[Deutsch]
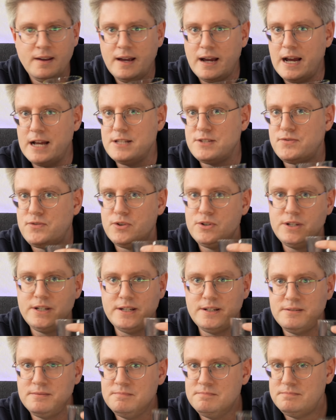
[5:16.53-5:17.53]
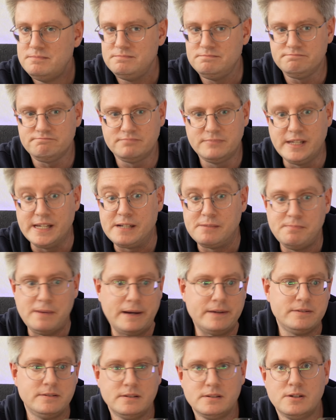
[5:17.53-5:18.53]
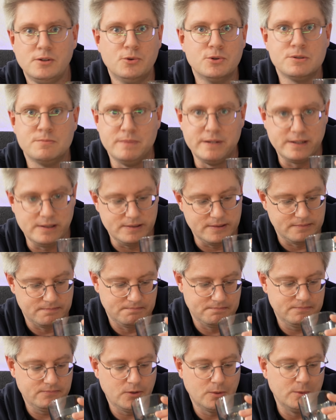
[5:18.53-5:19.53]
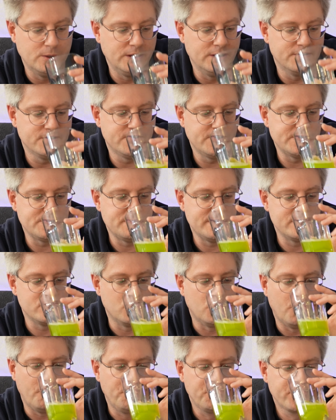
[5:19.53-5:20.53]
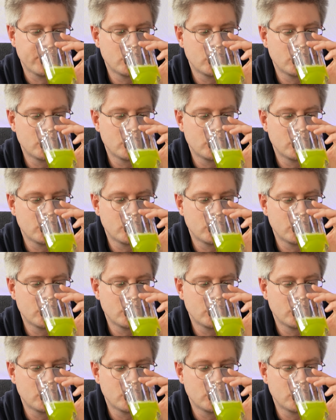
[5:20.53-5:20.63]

eins von den dickmachenden Genussmitteln. Formulieren wir es mal so.